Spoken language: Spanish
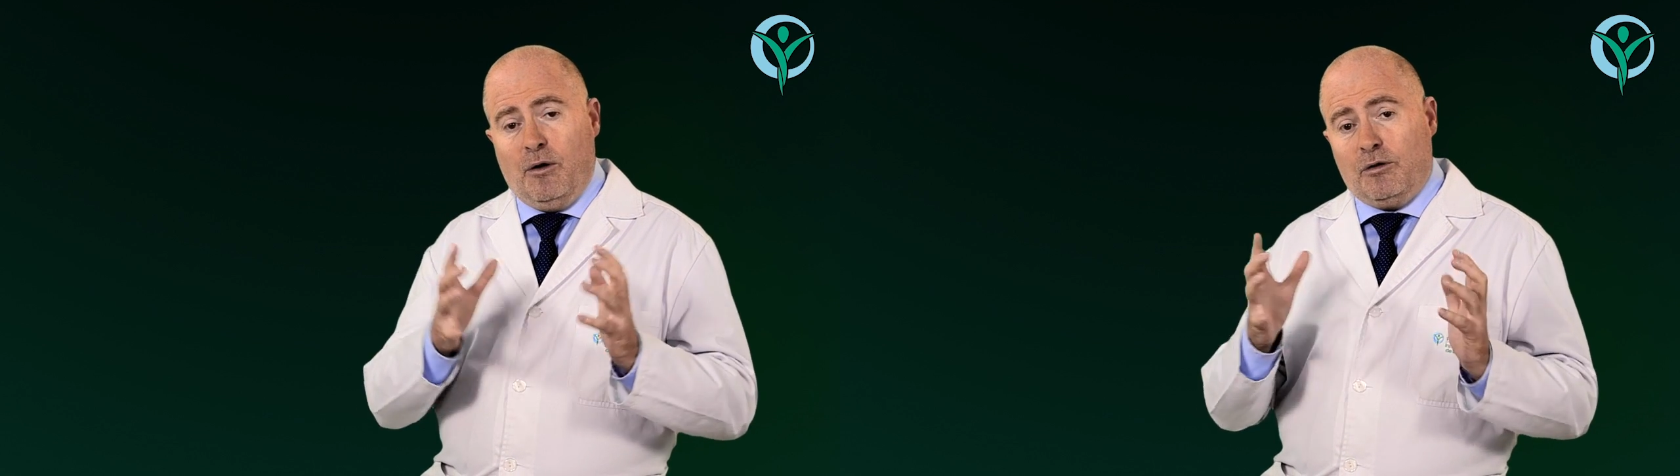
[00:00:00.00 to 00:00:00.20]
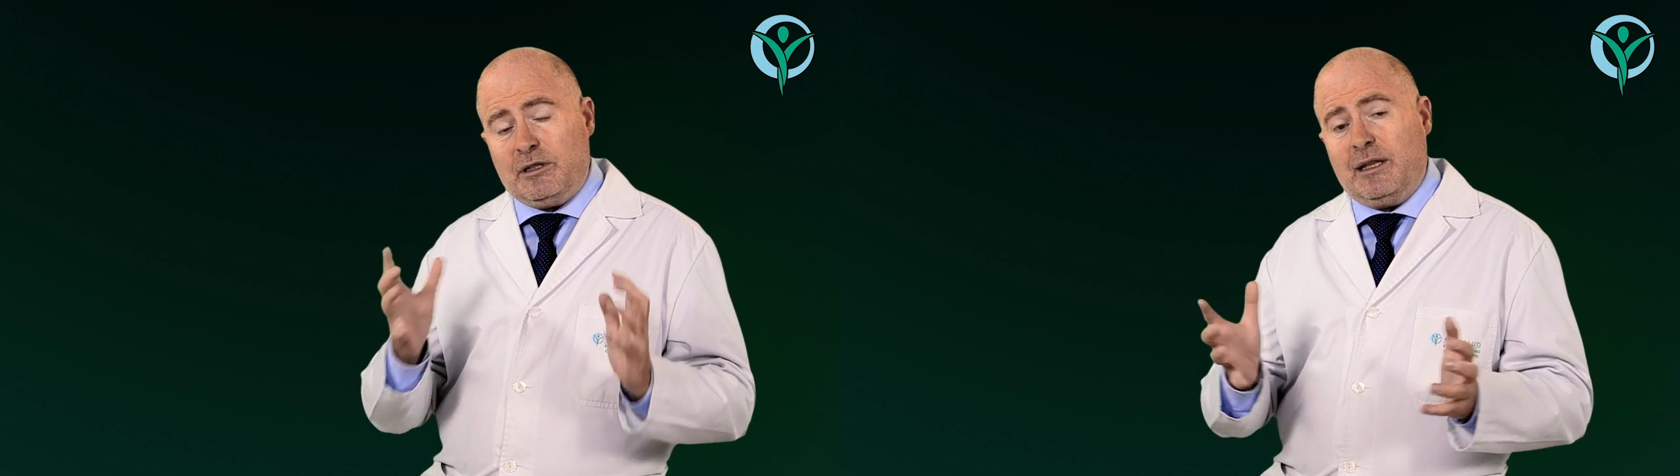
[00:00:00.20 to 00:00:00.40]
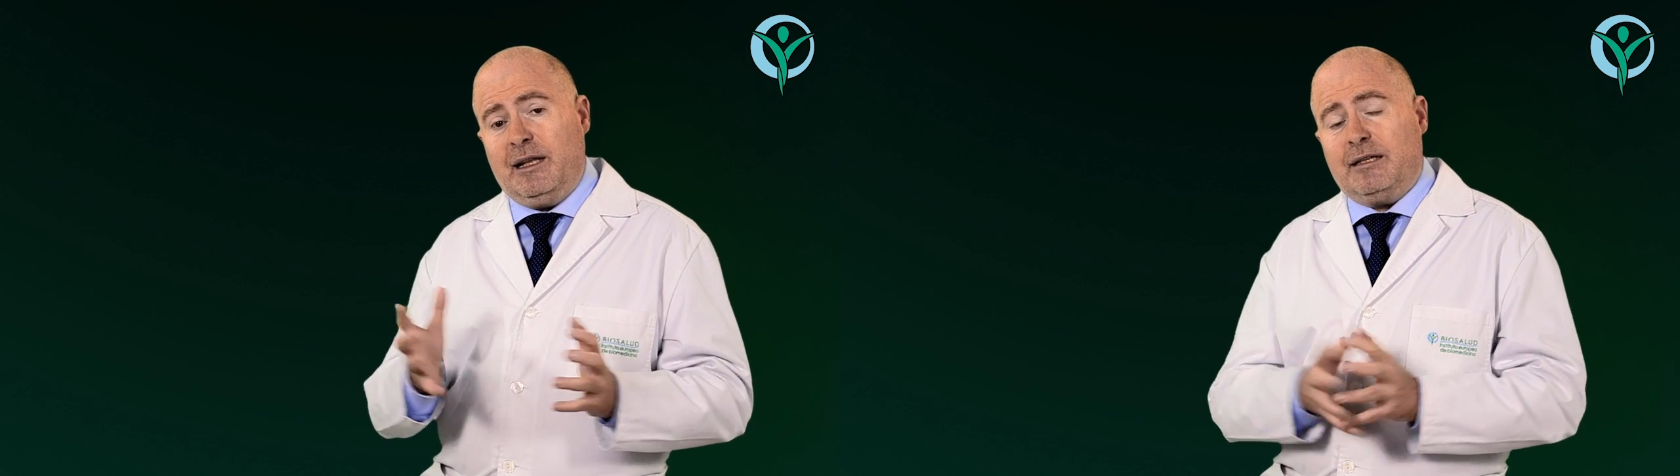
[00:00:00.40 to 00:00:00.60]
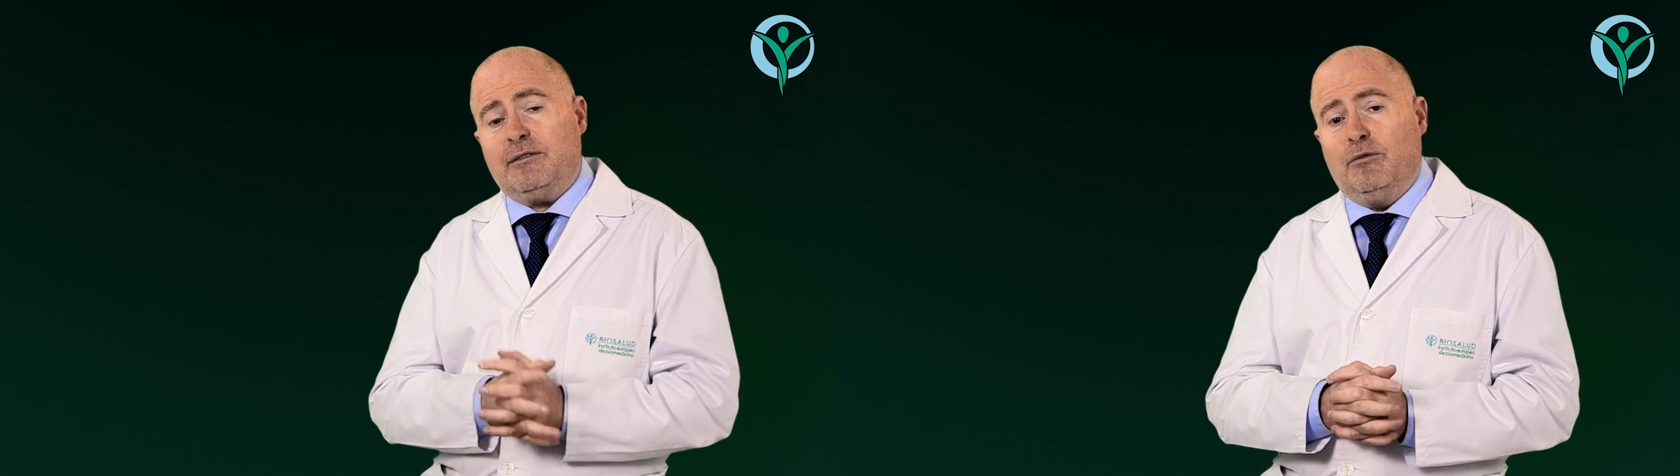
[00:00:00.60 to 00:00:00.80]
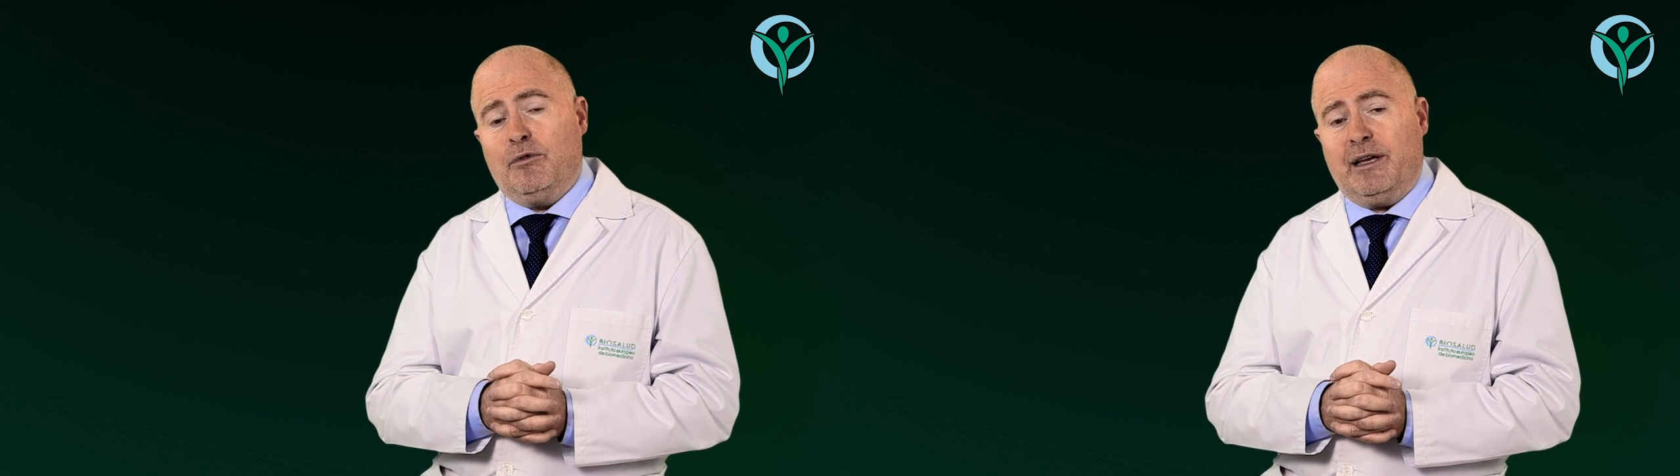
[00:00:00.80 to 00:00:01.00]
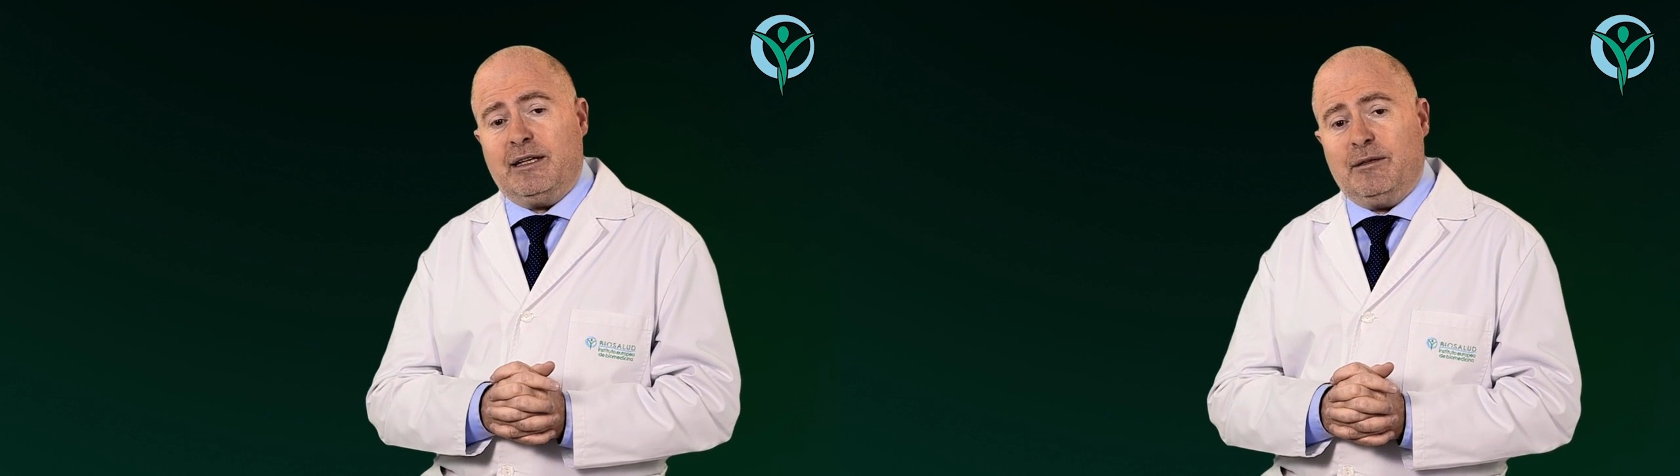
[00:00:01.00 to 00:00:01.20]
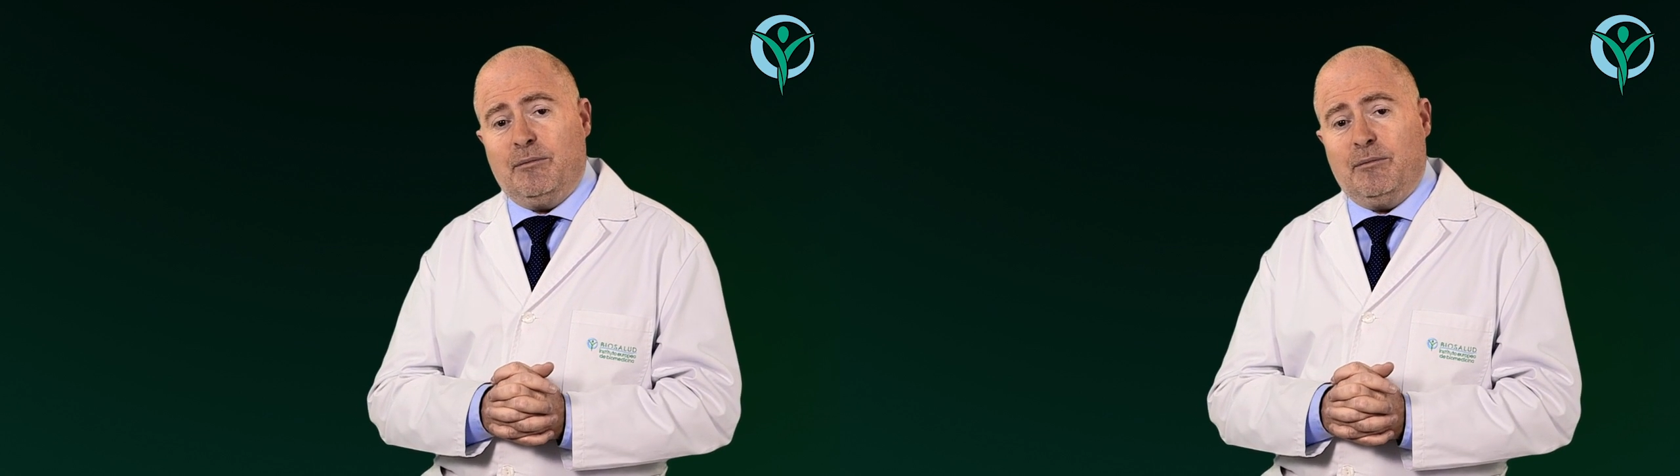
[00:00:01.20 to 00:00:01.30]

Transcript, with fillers: Otra de las cirugías